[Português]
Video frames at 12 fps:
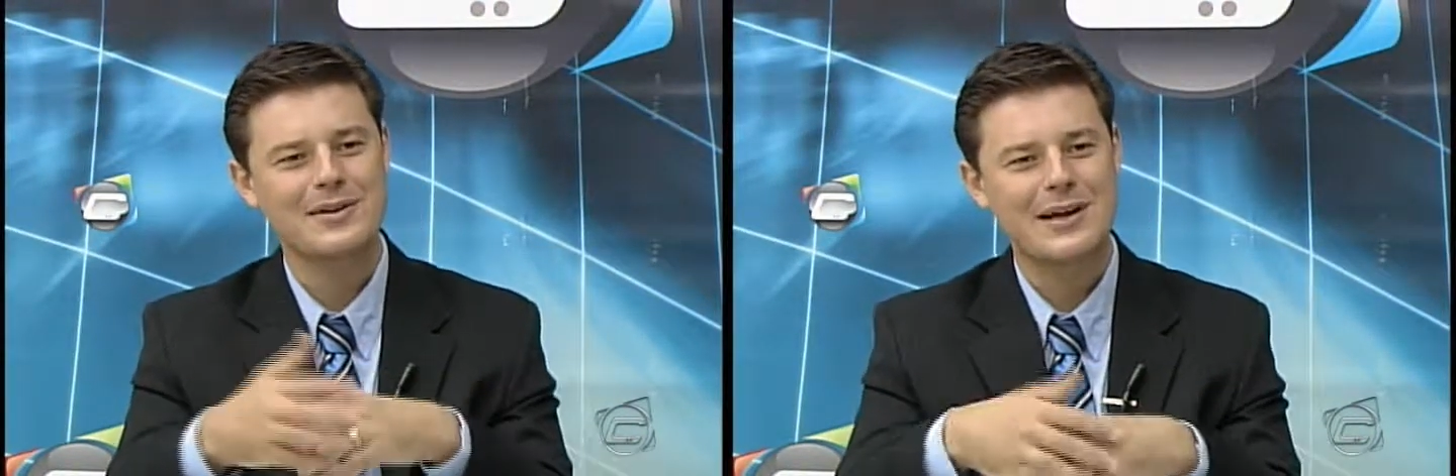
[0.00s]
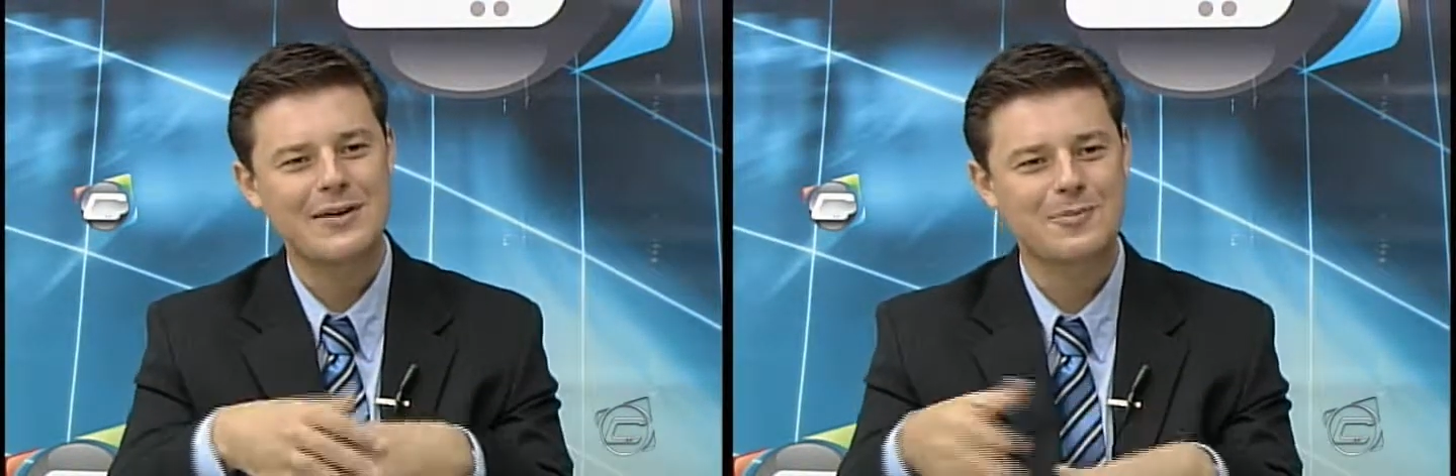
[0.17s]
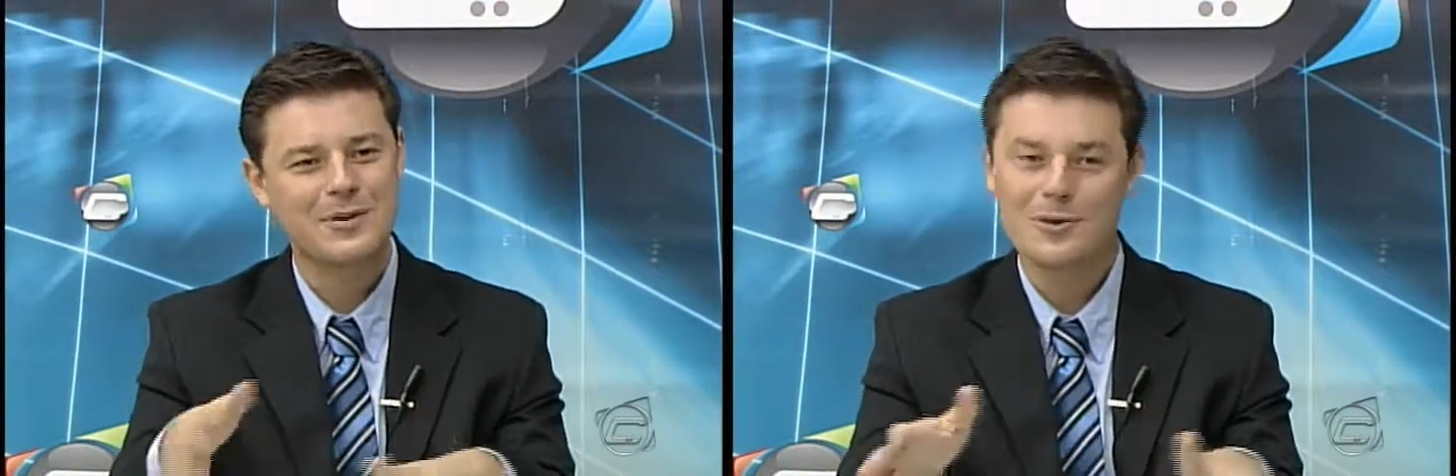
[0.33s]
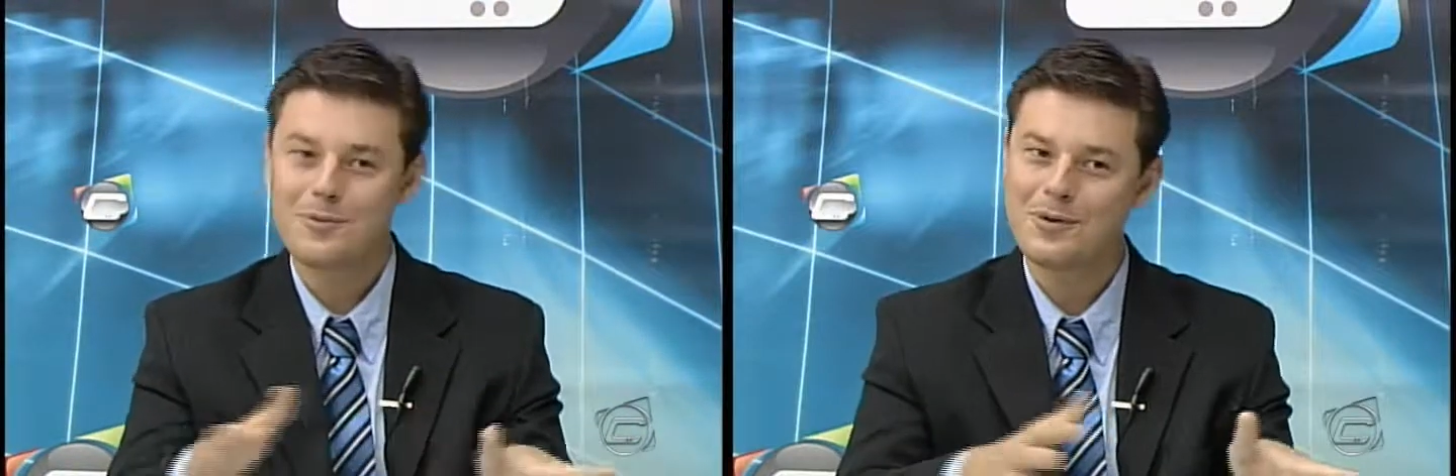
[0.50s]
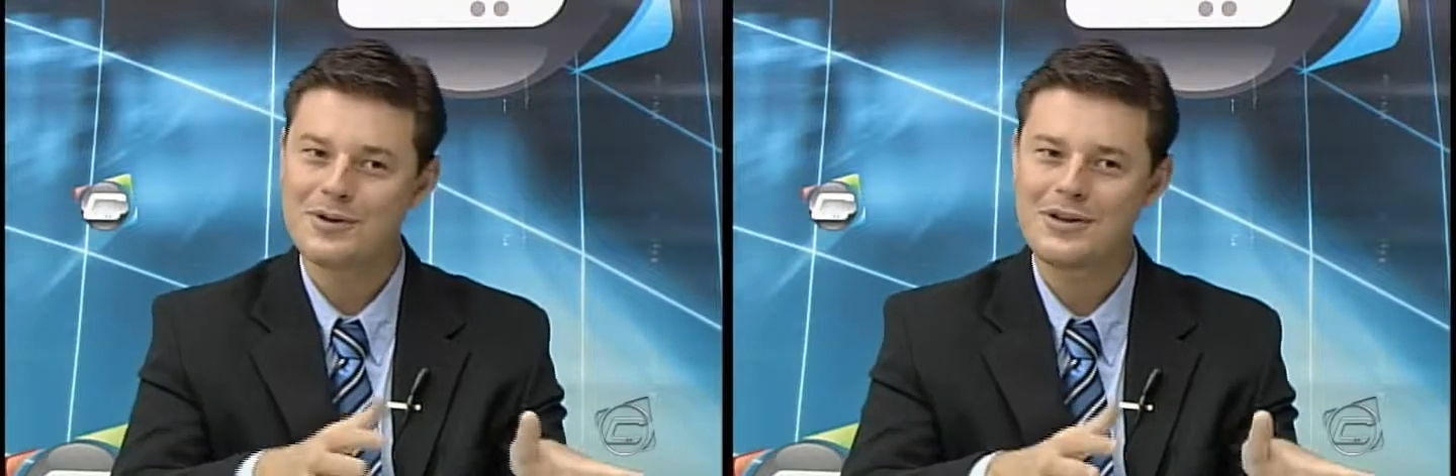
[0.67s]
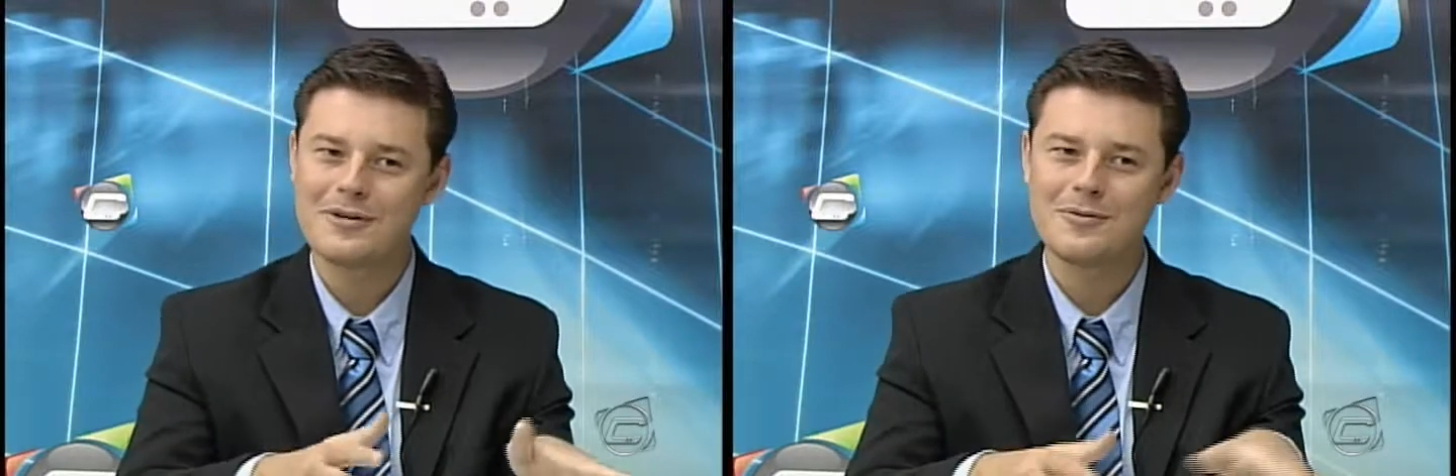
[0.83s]
botava um pneu um
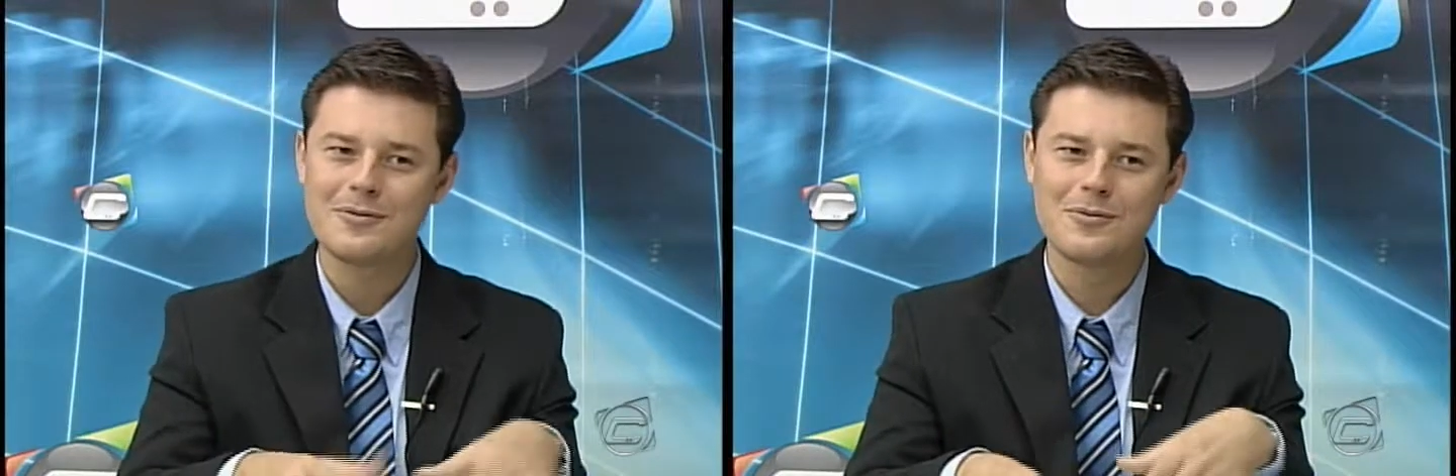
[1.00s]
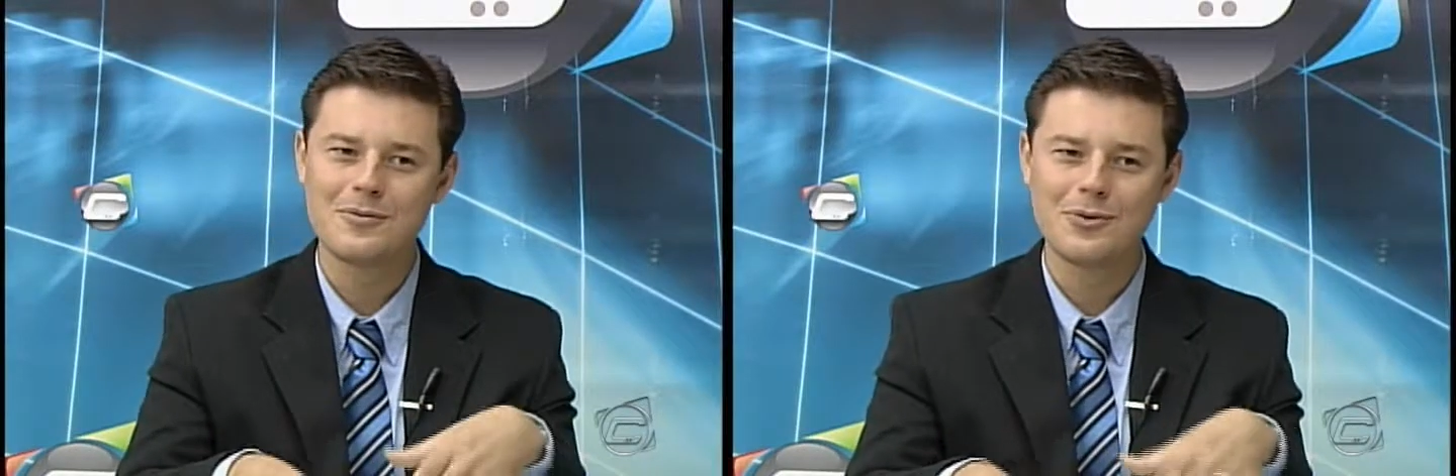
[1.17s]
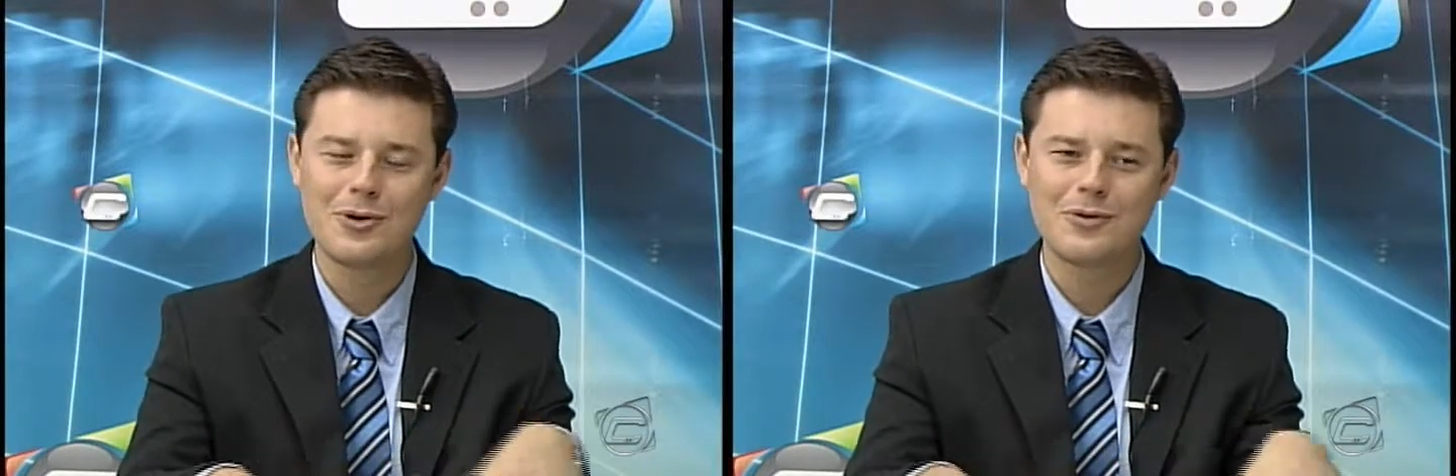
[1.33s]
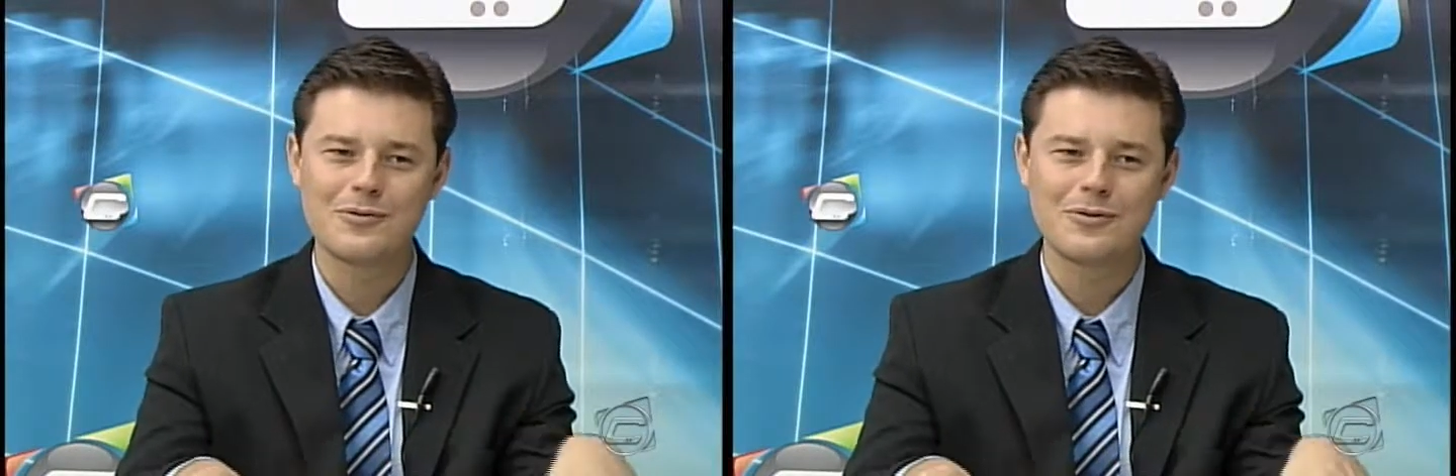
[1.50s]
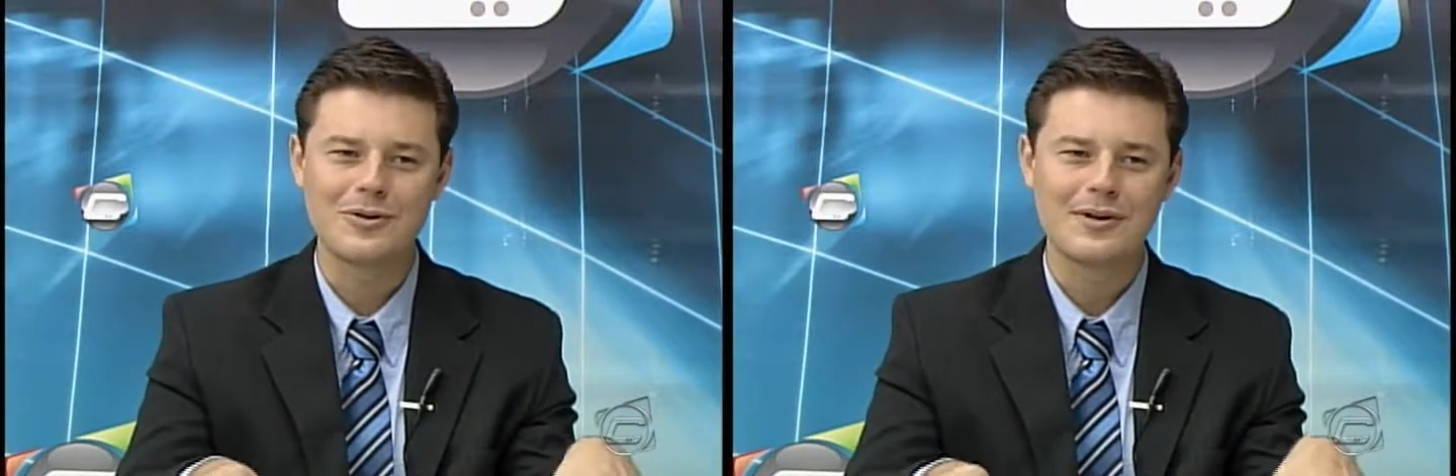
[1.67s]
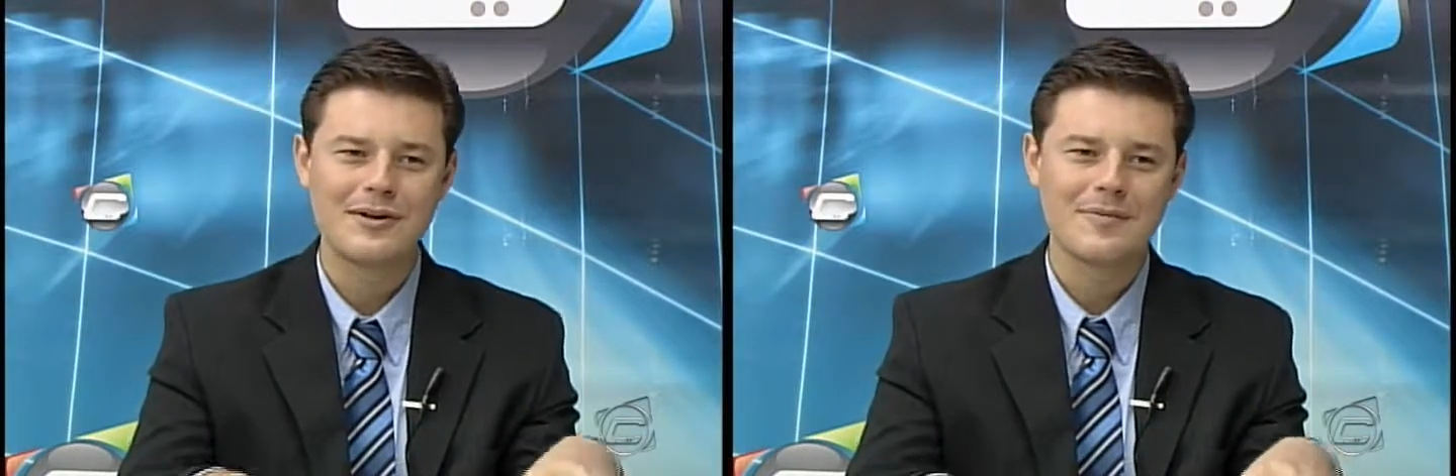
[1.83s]
pouquinho, um
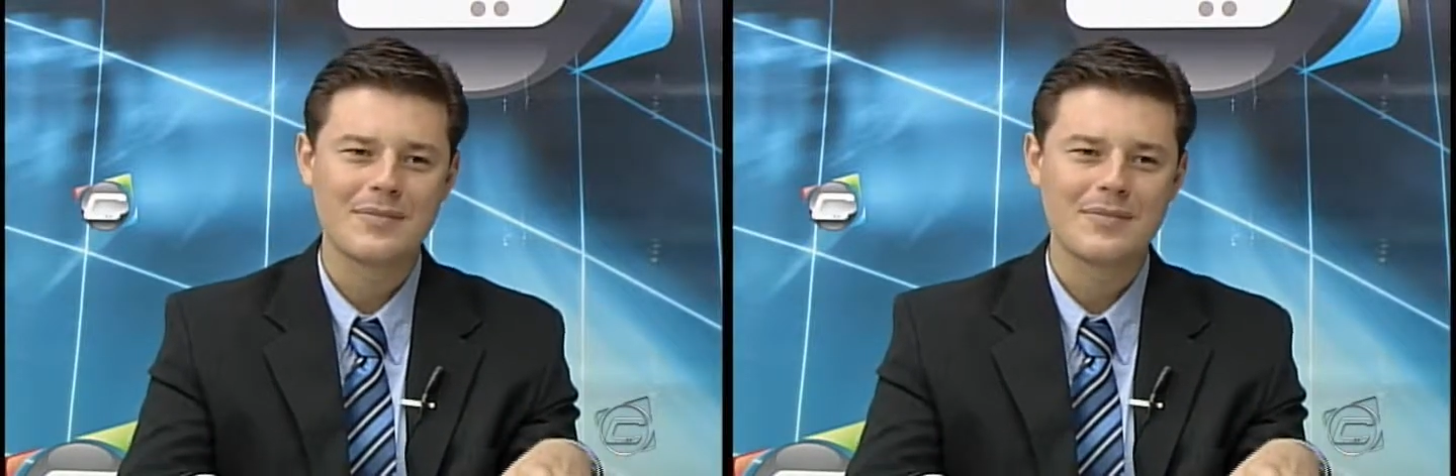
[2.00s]
novo,